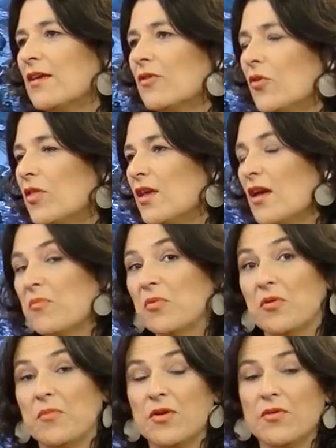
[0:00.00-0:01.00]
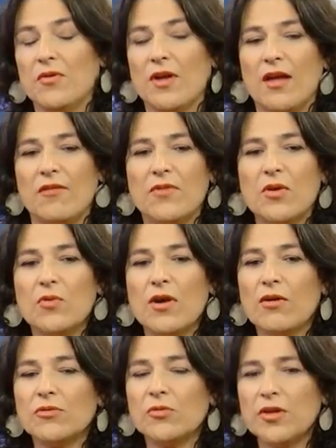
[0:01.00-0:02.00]
hoy día, por lo menos
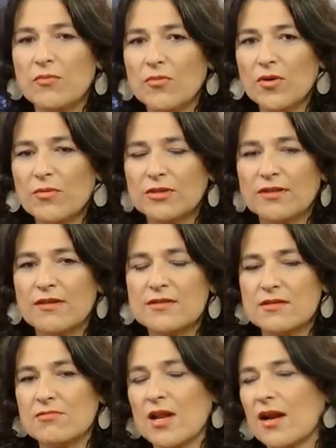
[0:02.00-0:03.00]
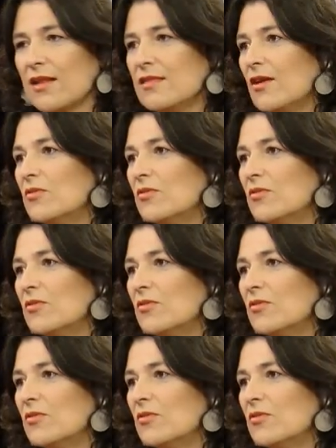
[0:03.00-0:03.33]
vinculado al turismo hemos establecido una red de